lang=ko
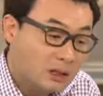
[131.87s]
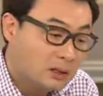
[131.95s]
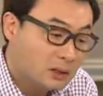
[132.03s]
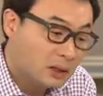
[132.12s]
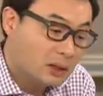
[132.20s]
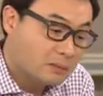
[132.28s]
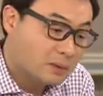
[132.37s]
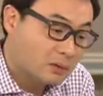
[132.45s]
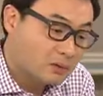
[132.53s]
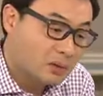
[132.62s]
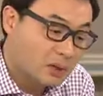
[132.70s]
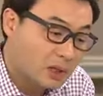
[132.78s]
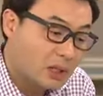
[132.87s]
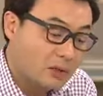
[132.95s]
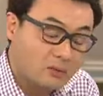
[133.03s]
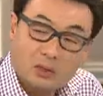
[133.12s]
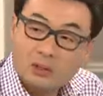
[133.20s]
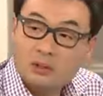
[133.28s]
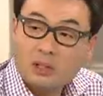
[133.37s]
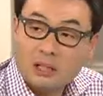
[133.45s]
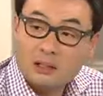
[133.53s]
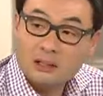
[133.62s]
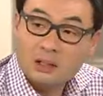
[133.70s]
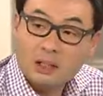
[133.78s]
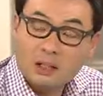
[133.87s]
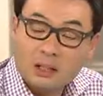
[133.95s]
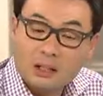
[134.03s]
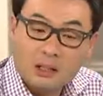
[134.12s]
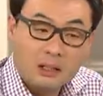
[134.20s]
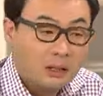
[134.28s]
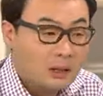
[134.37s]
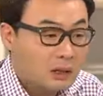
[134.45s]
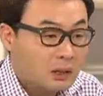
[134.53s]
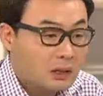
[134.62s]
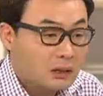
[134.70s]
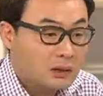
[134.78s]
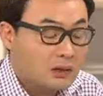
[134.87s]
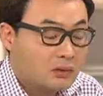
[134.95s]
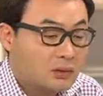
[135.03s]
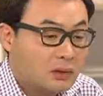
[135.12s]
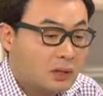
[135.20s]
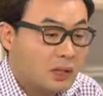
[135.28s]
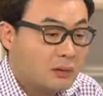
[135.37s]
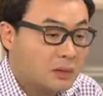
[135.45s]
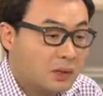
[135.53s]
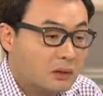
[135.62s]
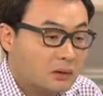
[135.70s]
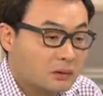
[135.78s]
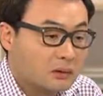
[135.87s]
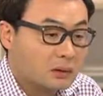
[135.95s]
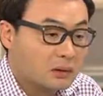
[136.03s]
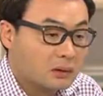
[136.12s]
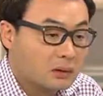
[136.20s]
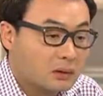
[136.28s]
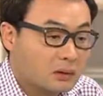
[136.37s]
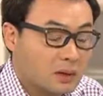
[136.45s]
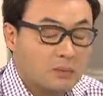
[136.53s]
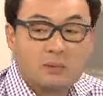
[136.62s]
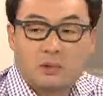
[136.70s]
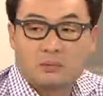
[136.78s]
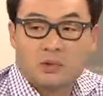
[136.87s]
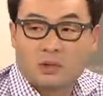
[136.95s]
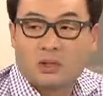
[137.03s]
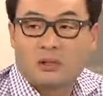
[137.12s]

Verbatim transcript: 이 실장 입장도 이해가 안 되는 건 아닌데 진호 씨가 알면 기분 좀